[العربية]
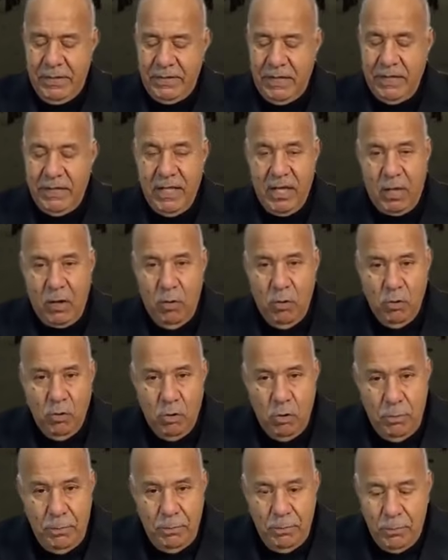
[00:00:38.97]
تنطلقوا
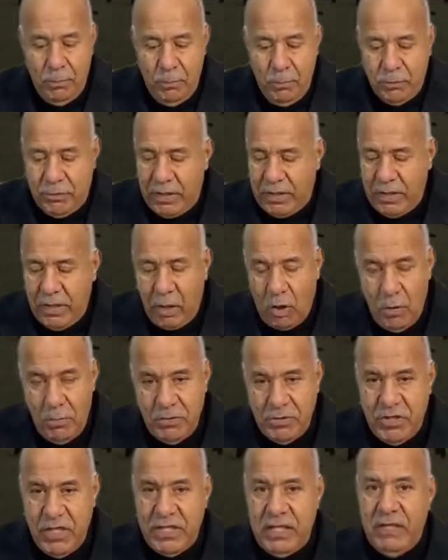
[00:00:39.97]
اليوم وتنطلقوا
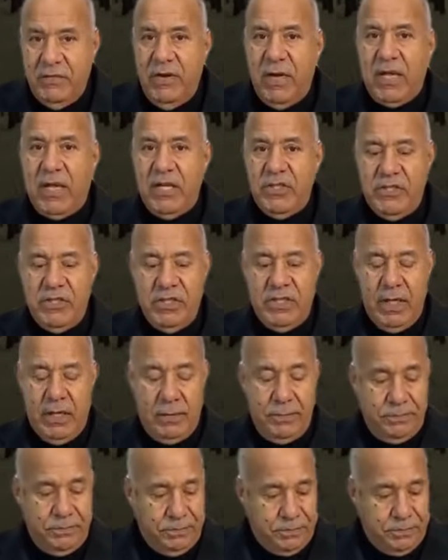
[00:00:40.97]
من جديد في حلقة جديدة